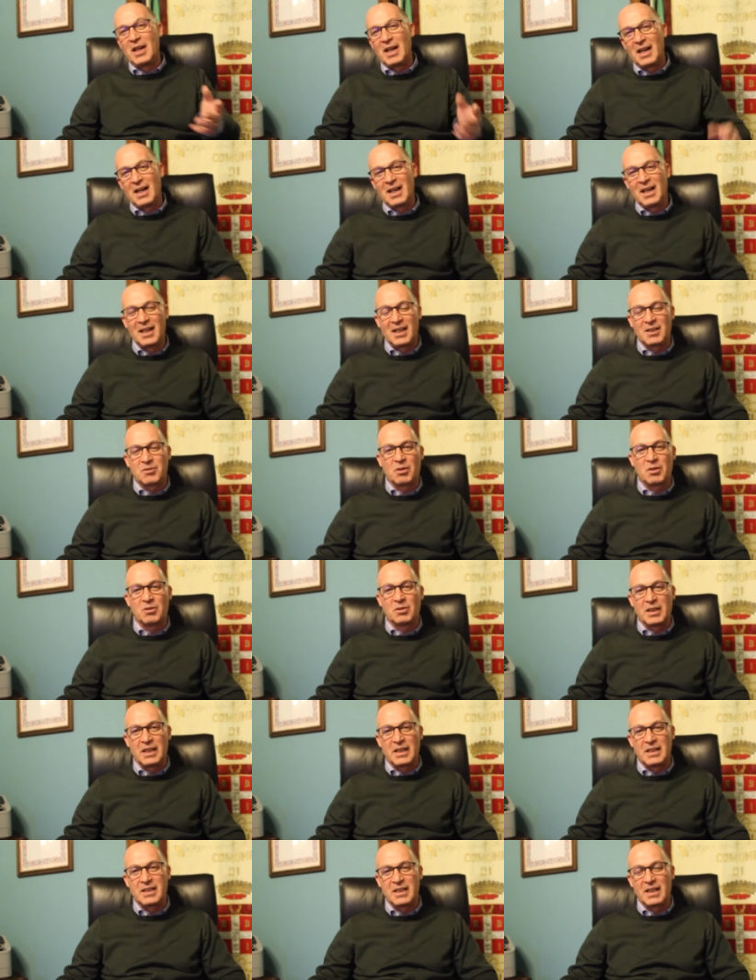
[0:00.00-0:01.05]
la, la sua
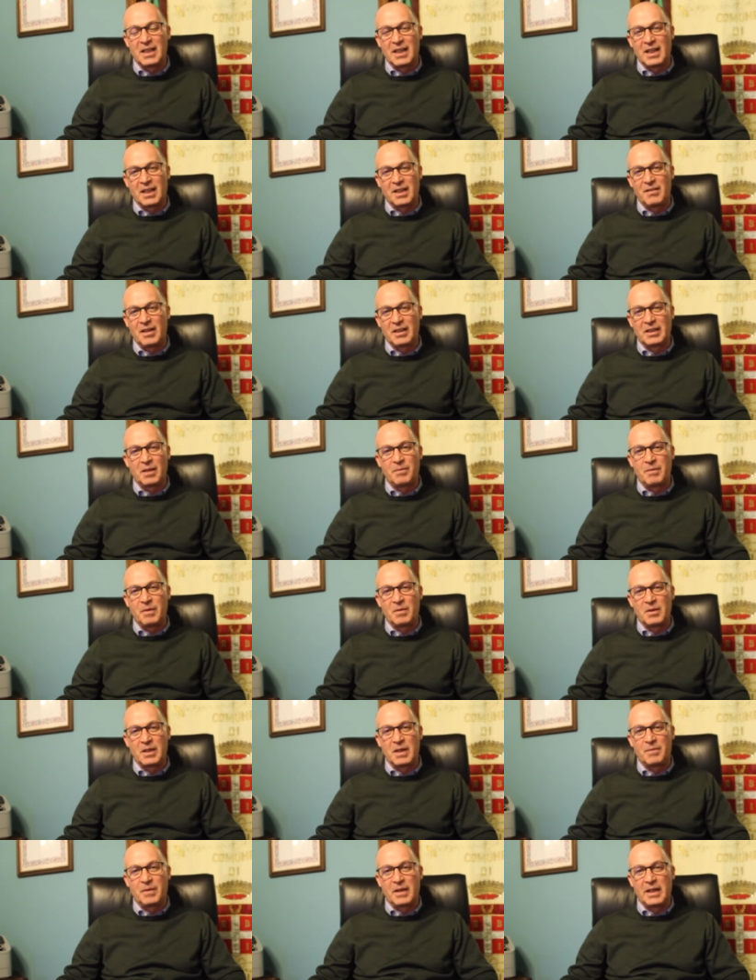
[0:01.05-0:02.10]
notizia è arrivata il
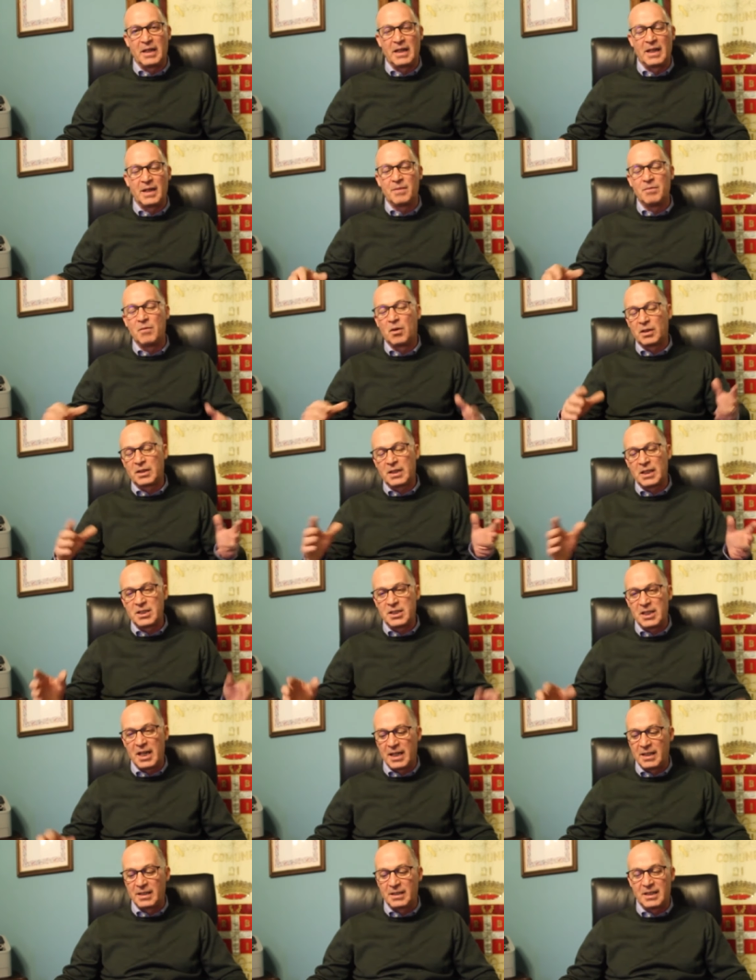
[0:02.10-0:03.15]
primo di aprile e molta
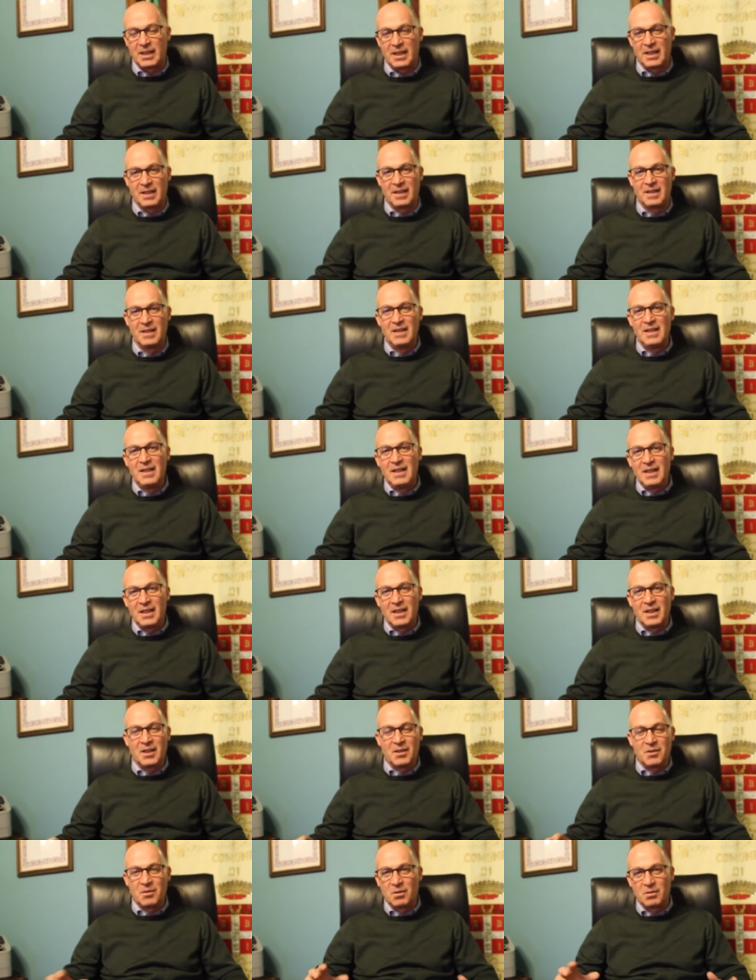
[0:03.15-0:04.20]
gente
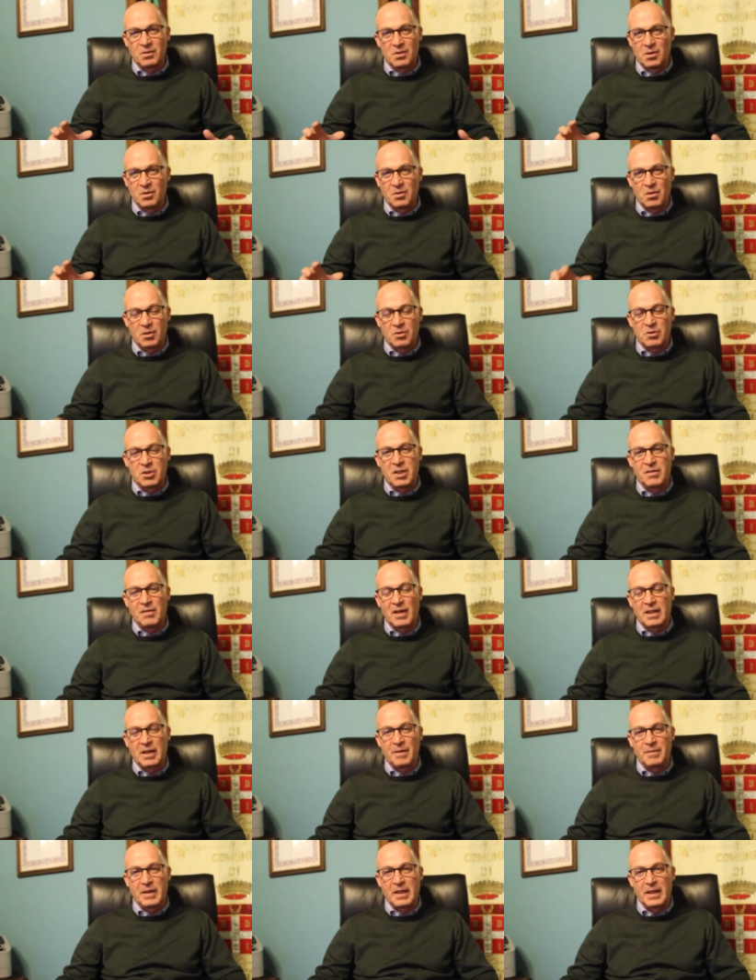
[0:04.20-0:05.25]
eh, non, non, riusciva
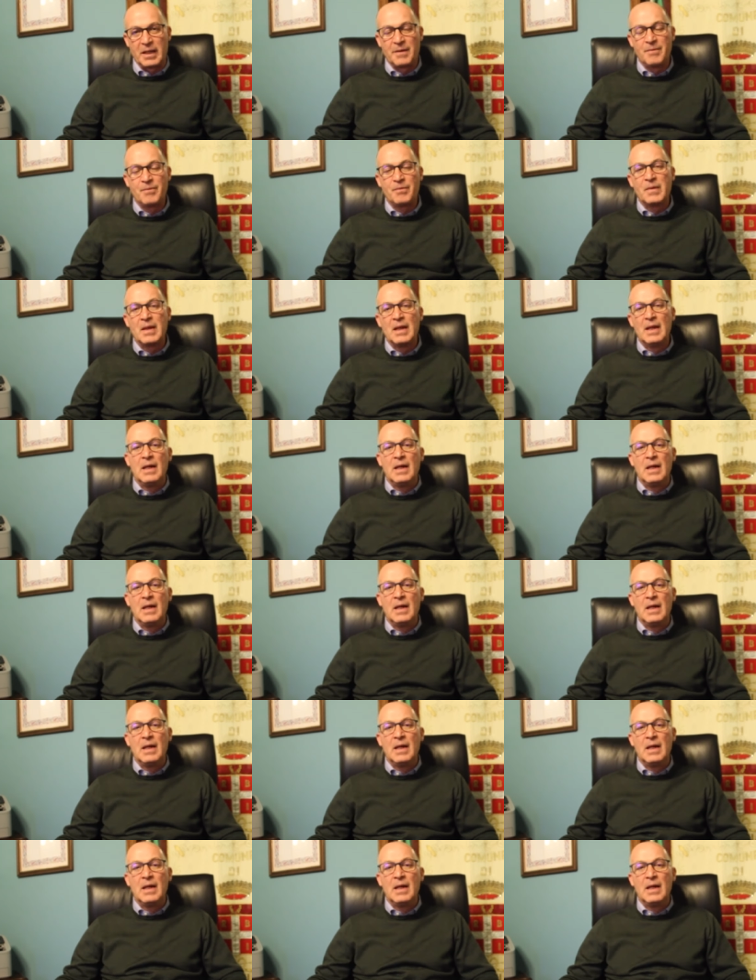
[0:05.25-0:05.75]
a capire.